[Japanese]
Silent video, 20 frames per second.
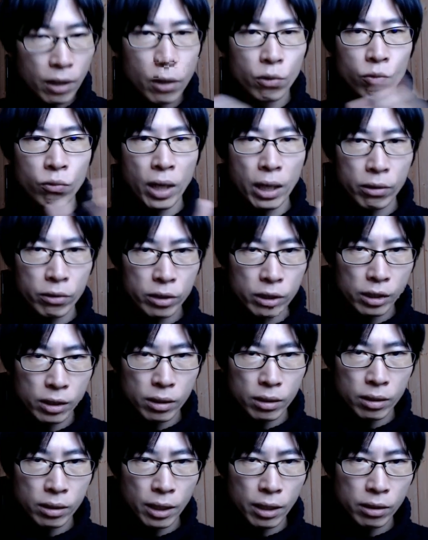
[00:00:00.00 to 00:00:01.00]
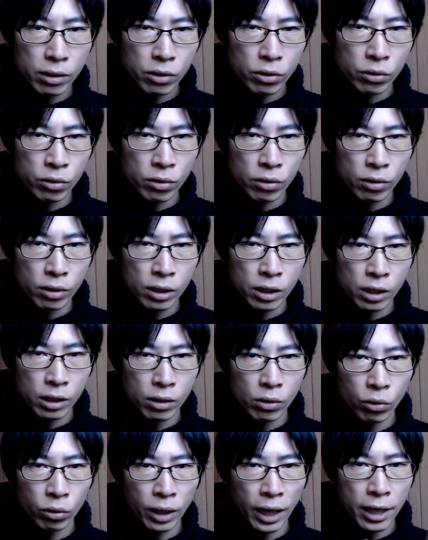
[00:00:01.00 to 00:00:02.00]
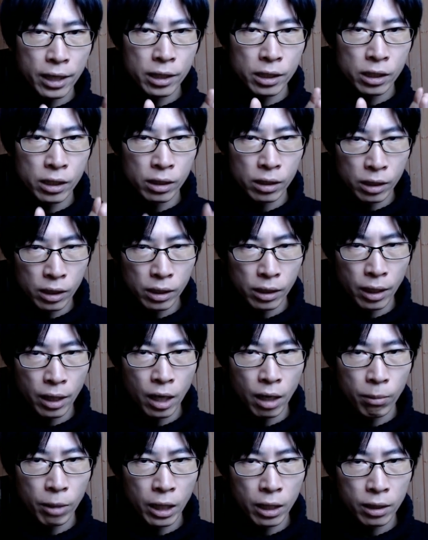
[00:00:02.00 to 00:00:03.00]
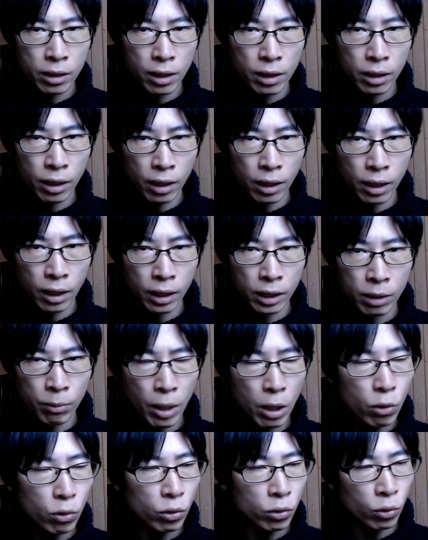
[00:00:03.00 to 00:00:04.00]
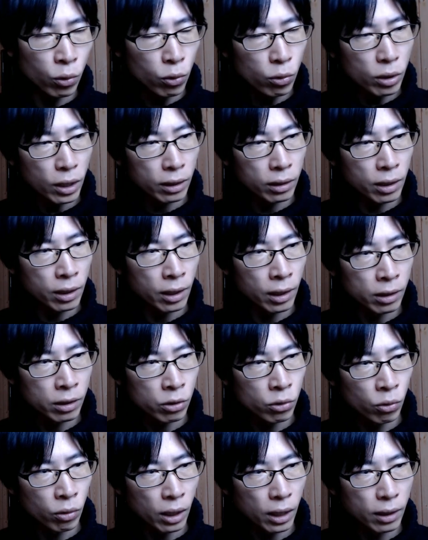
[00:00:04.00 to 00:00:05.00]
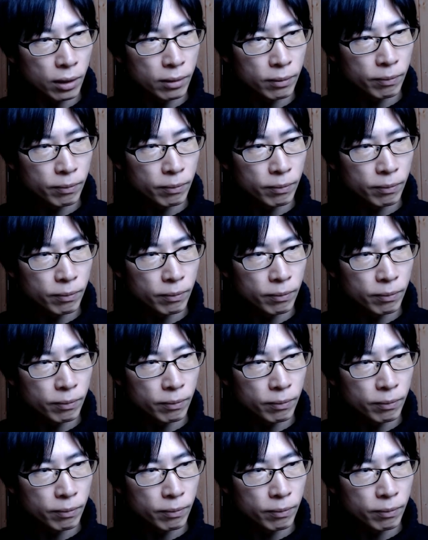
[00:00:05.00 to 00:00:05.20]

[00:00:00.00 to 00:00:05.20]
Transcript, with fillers: ワクチン接種推進の大臣に選ばれてたら、今頃どうなってたでしょうか